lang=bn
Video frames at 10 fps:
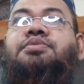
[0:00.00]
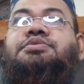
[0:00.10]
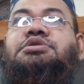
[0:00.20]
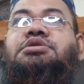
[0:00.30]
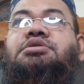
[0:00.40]

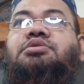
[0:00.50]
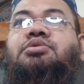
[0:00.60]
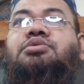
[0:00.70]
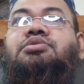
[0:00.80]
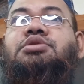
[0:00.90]
কবজি
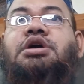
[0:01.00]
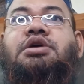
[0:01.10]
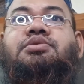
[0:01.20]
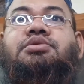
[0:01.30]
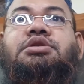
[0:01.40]
কোনোই
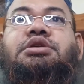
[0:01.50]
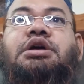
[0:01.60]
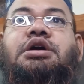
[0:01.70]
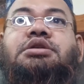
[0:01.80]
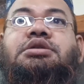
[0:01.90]
আঙ্গুলের
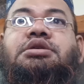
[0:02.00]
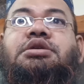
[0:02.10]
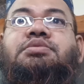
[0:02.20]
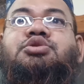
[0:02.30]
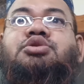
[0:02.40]
গাঁট
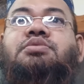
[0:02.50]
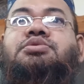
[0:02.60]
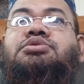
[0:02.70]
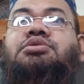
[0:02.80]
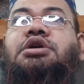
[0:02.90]
এবং
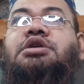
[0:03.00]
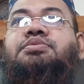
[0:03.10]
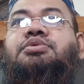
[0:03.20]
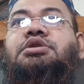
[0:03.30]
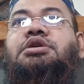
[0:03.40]
সমস্ত
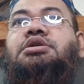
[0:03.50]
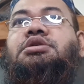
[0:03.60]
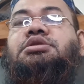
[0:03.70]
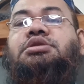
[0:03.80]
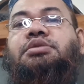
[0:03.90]
গাঁটগুলা
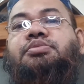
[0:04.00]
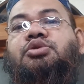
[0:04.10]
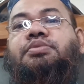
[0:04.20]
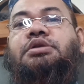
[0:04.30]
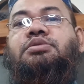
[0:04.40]
তীব্র
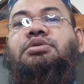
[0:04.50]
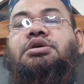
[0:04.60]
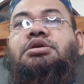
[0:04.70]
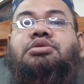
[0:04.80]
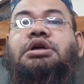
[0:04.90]
বেদনা
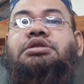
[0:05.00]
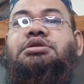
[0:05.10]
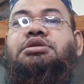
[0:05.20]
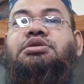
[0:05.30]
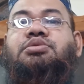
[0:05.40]

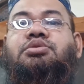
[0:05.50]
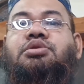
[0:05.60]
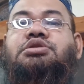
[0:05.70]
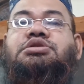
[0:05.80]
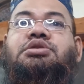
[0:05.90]
রাত্রিতে ও
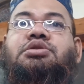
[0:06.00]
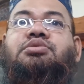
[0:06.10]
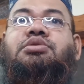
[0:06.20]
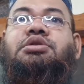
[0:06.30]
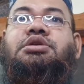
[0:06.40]
নড়াচড়া
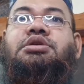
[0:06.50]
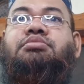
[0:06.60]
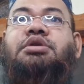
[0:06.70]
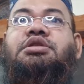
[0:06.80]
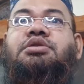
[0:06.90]
করলে
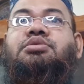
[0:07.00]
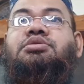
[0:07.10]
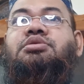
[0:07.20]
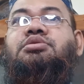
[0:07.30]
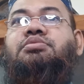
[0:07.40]
ব্যথা
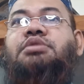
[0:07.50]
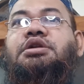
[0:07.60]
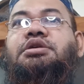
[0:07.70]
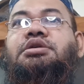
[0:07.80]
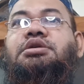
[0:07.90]
অত্যন্ত
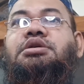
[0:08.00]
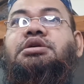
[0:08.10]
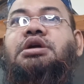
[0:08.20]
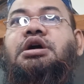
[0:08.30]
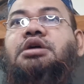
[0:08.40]
বাড়ে
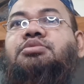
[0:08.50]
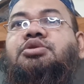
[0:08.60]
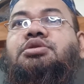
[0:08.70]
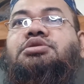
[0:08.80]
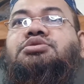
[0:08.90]
ঘাম
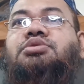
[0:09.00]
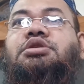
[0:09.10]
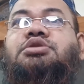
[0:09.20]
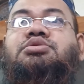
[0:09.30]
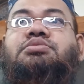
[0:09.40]
হয়
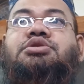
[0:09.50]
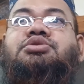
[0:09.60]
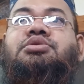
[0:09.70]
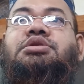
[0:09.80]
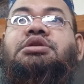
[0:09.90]
চলার সময়
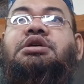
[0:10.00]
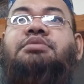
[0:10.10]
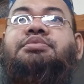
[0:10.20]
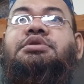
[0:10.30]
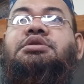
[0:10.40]
শরীর
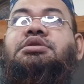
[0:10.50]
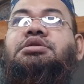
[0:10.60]
কাঁপে